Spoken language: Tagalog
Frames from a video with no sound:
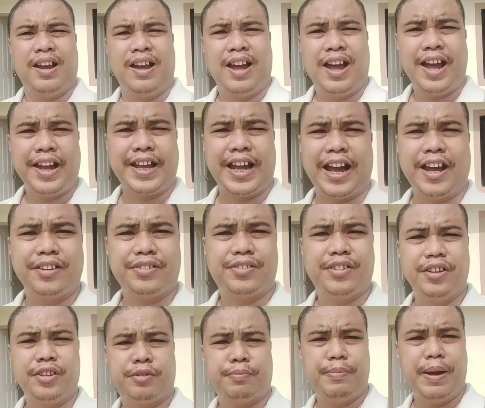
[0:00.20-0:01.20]
Hi guys,
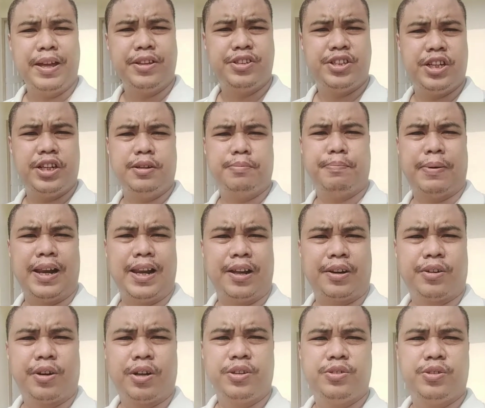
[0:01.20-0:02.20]
this is Benji
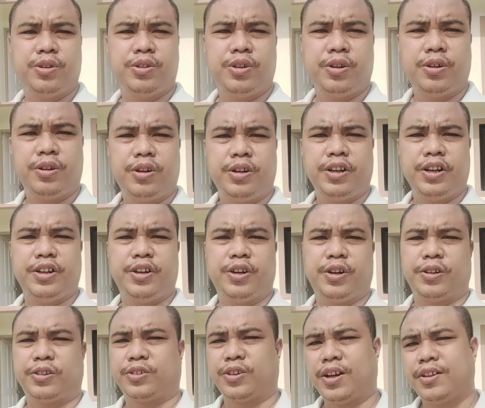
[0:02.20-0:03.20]
Palaron Jr.,
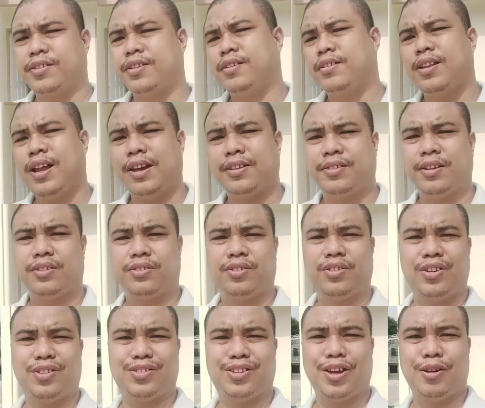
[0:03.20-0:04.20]
your trusted licensed
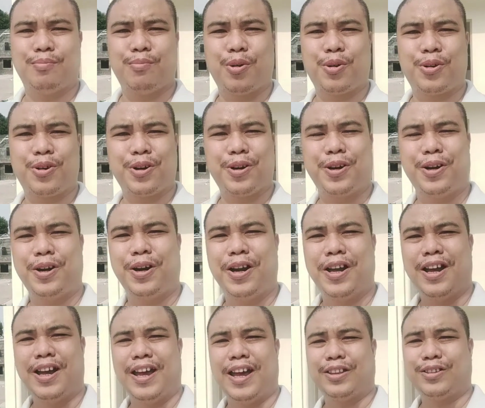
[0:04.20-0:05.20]
real estate broker.
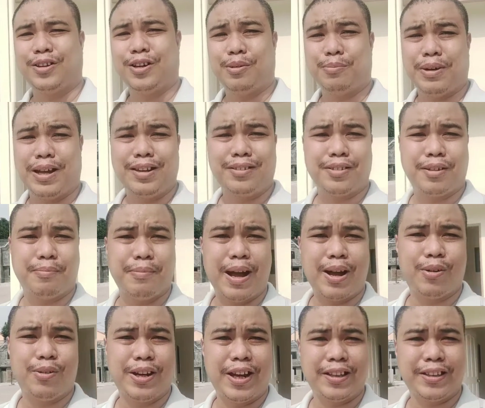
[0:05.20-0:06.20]
Ito naman sa
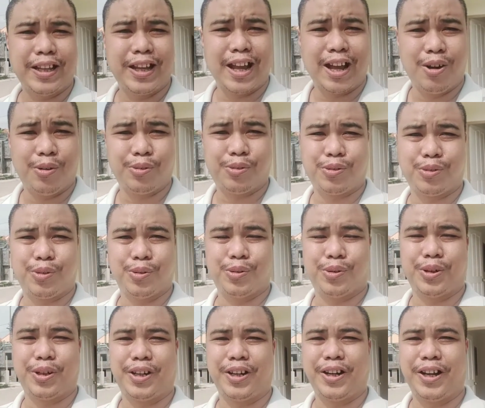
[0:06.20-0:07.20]
bago nating house
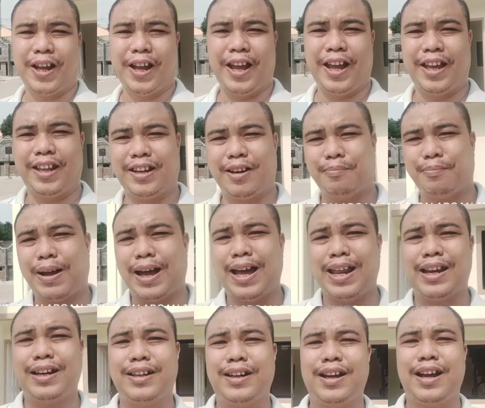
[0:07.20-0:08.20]
tour. And ang
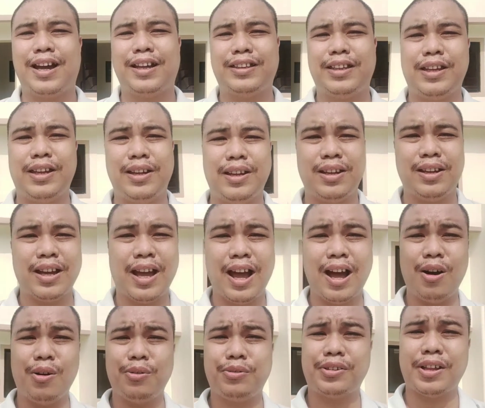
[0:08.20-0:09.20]
pangalan ng ating
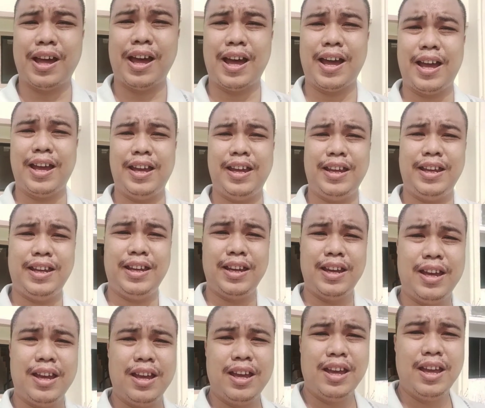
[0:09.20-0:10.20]
house ay
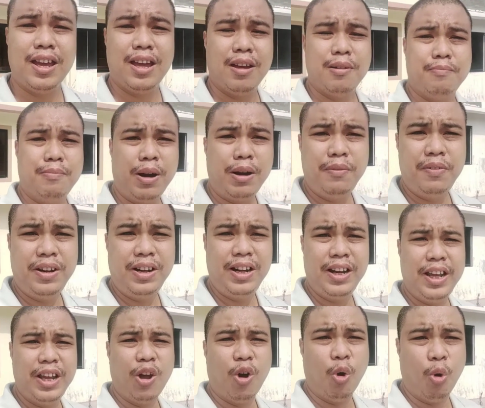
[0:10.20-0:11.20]

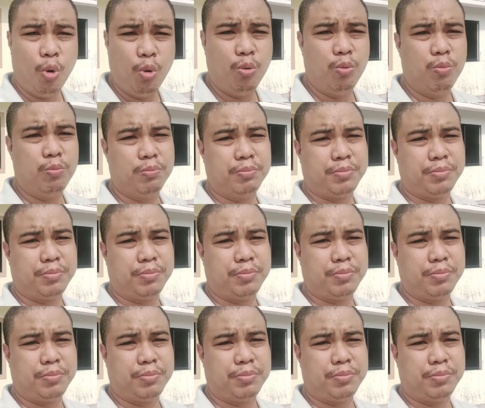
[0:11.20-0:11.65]
Beverly Homes.